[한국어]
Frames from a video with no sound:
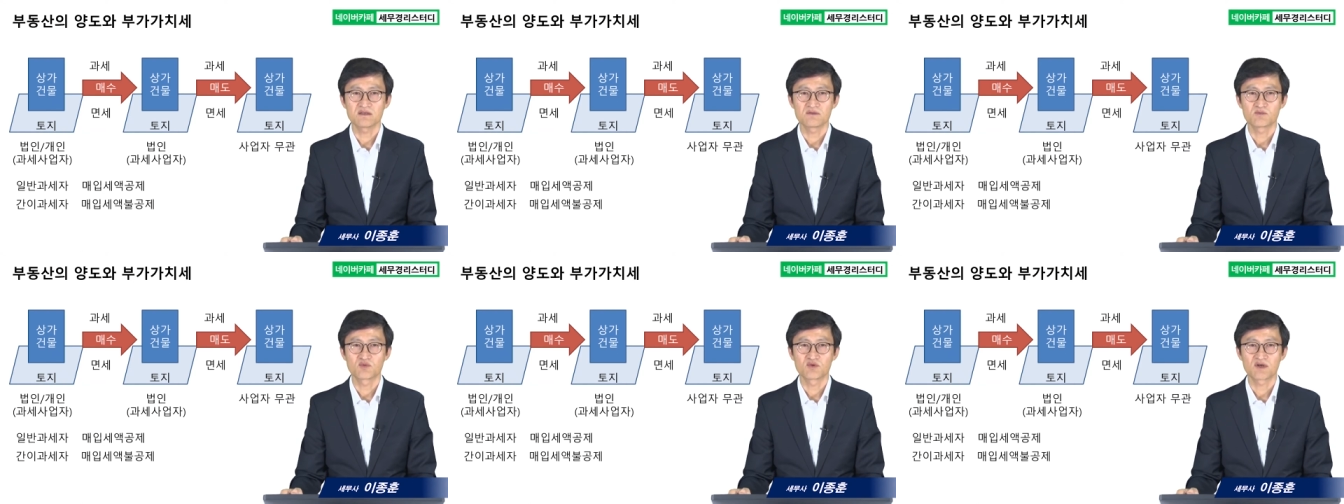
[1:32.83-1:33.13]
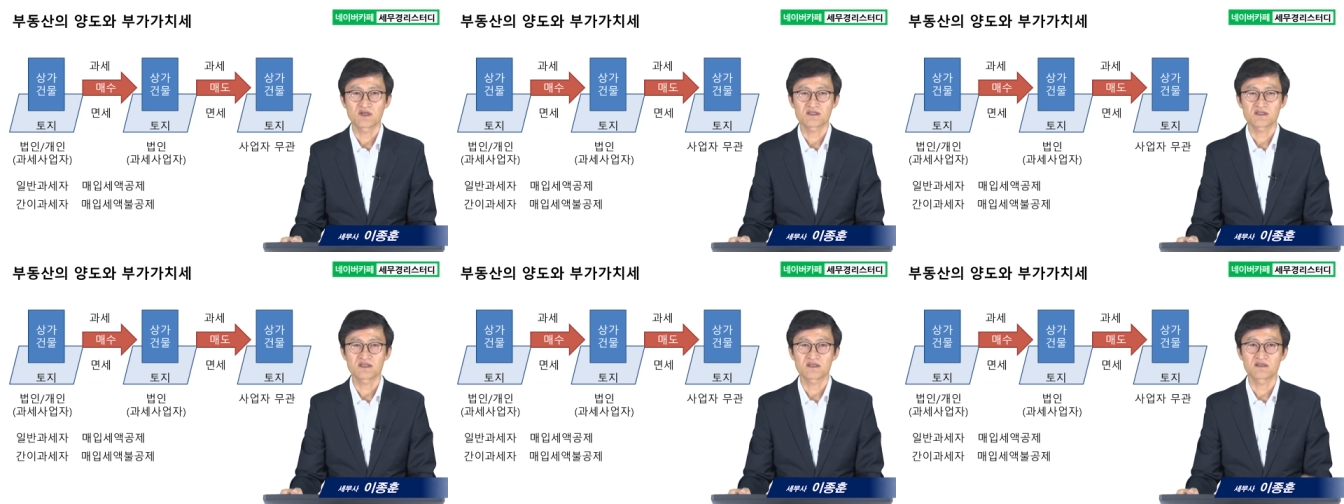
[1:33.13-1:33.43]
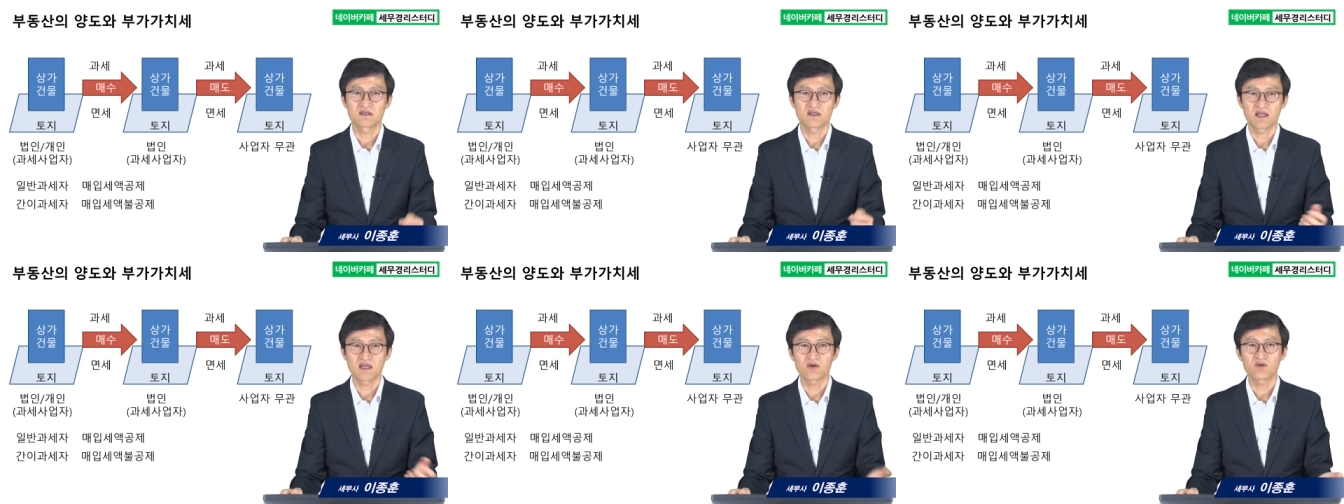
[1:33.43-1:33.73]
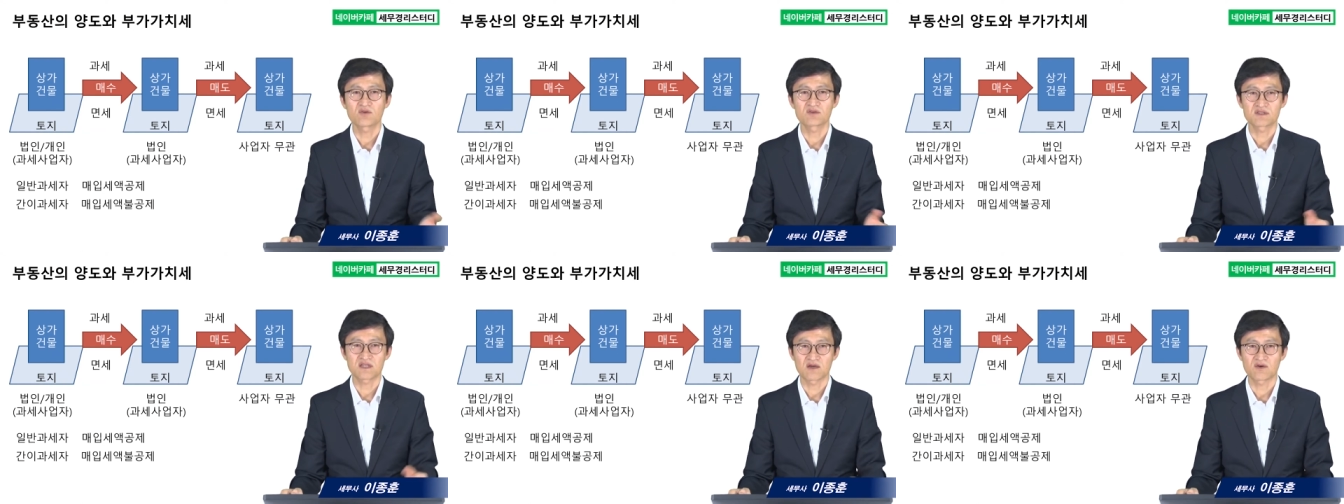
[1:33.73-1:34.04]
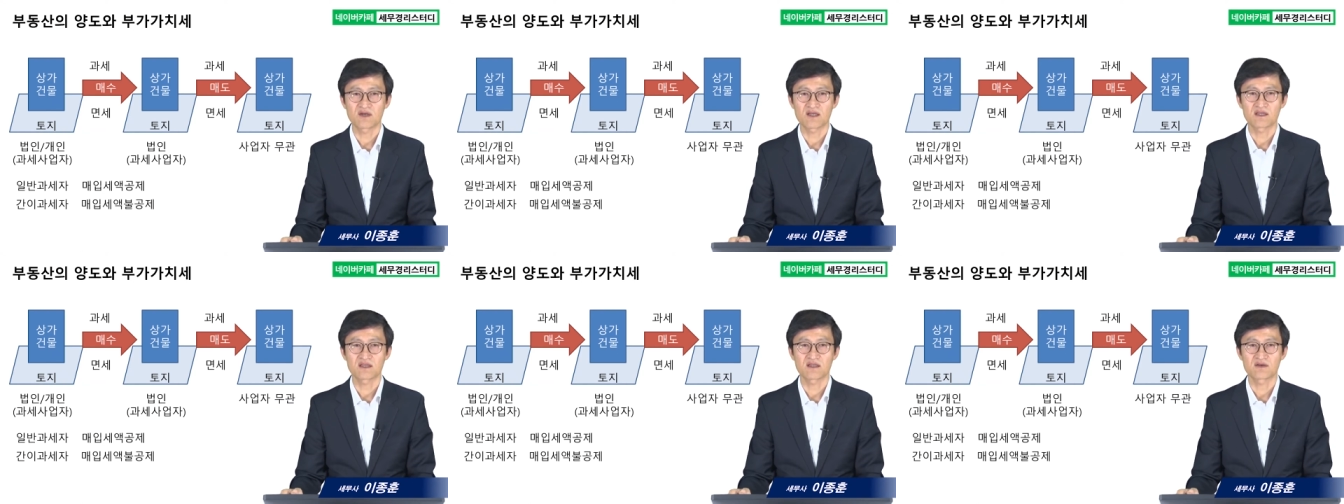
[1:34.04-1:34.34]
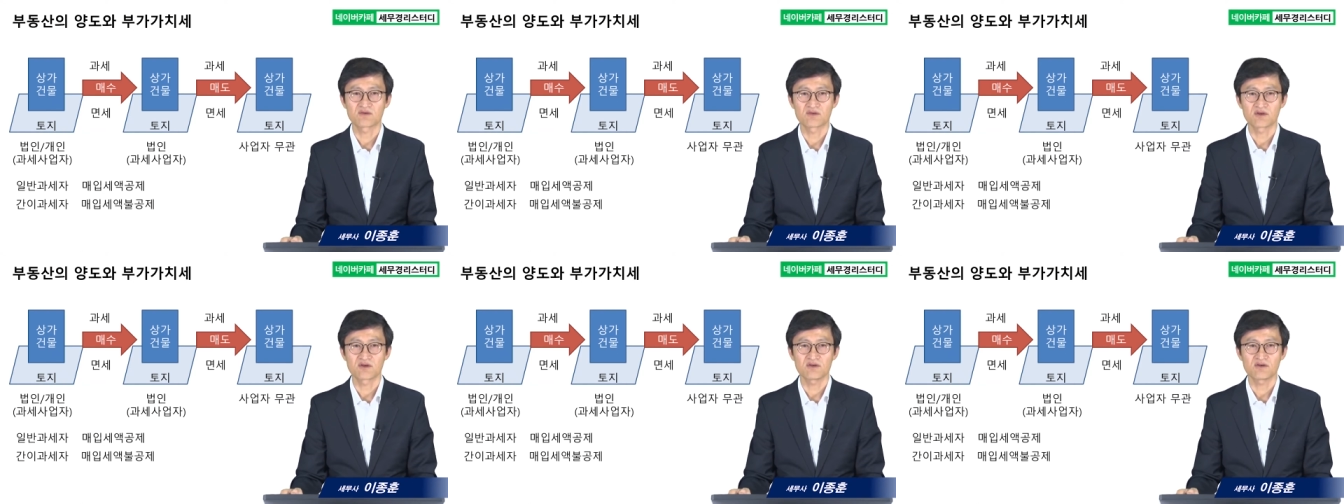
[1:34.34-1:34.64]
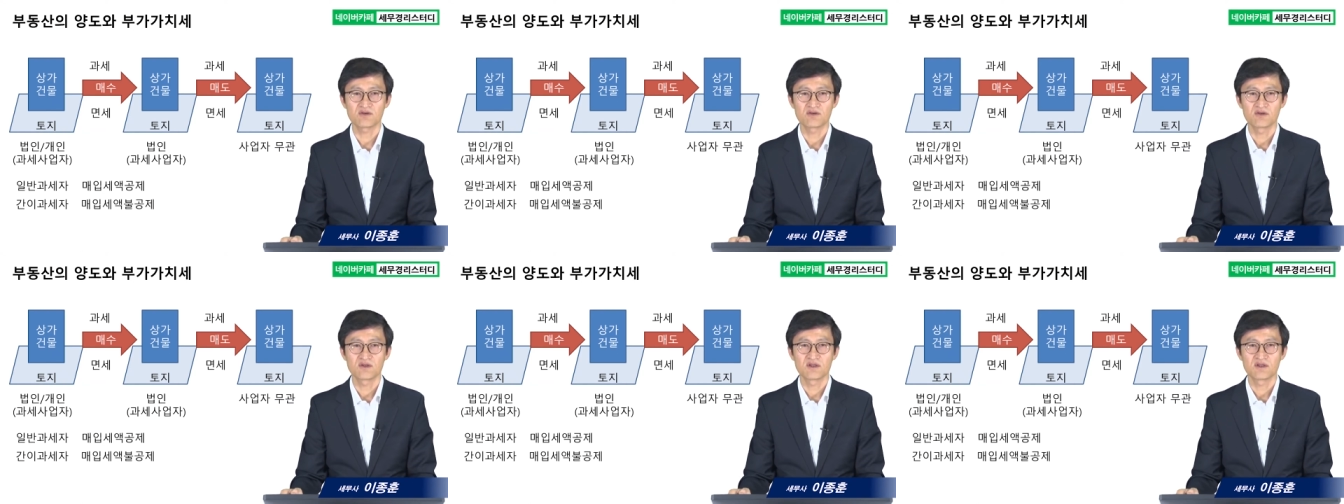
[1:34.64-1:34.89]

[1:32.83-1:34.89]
부가세를 내고 사와야 되고요.